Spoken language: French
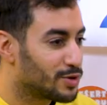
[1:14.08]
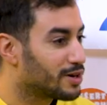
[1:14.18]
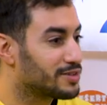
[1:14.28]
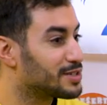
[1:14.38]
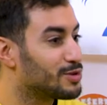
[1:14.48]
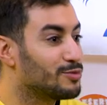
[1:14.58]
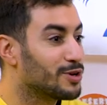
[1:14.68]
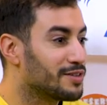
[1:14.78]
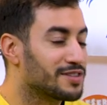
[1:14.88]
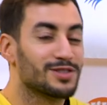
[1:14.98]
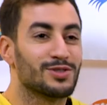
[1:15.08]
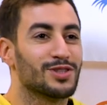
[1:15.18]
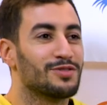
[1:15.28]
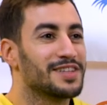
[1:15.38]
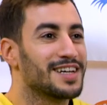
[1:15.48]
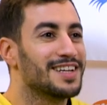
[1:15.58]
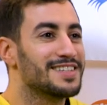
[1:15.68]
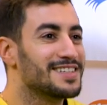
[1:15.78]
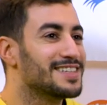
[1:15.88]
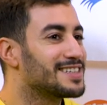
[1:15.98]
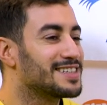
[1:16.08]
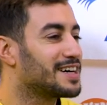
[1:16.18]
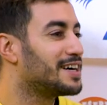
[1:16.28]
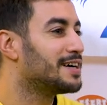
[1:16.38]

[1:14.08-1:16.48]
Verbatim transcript: bon alors c'est quoi mon rêve, qu'est-ce que j'ai envie de réaliser, etc.